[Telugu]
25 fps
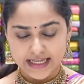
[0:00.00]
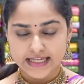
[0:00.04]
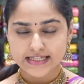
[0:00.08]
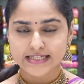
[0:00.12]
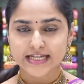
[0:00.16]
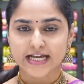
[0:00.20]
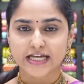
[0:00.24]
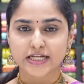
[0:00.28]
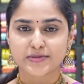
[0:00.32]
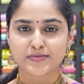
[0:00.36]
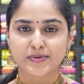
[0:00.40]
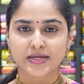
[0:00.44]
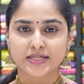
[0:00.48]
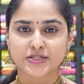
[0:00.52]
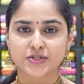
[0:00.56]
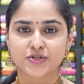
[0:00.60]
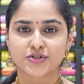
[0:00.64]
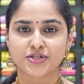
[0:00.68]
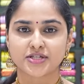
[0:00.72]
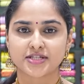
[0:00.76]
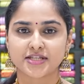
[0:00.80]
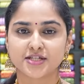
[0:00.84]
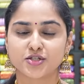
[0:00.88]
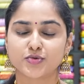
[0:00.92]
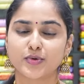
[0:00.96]
ఈ శారీ ప్రైస్
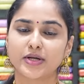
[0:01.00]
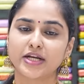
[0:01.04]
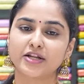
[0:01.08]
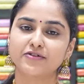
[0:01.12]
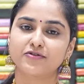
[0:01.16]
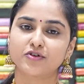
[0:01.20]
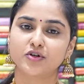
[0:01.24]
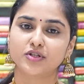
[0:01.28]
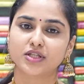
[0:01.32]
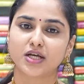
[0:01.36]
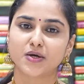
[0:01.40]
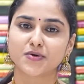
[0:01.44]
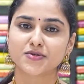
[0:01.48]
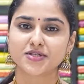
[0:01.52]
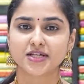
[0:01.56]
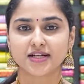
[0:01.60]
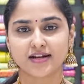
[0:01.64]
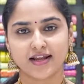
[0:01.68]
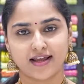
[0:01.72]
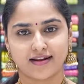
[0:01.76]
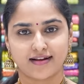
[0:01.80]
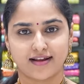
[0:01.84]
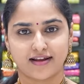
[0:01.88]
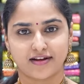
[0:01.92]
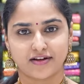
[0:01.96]
వచ్చేసి ట్వంటీ ఫోర్
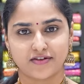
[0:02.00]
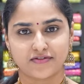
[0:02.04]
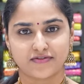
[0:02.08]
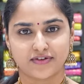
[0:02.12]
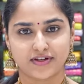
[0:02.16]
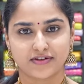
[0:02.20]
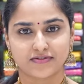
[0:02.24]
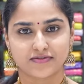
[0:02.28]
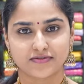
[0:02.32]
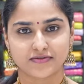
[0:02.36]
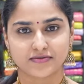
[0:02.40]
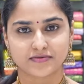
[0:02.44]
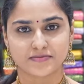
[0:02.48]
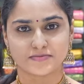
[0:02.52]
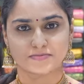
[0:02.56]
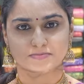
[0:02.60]
నైన్ నైంటీ ఫైవ్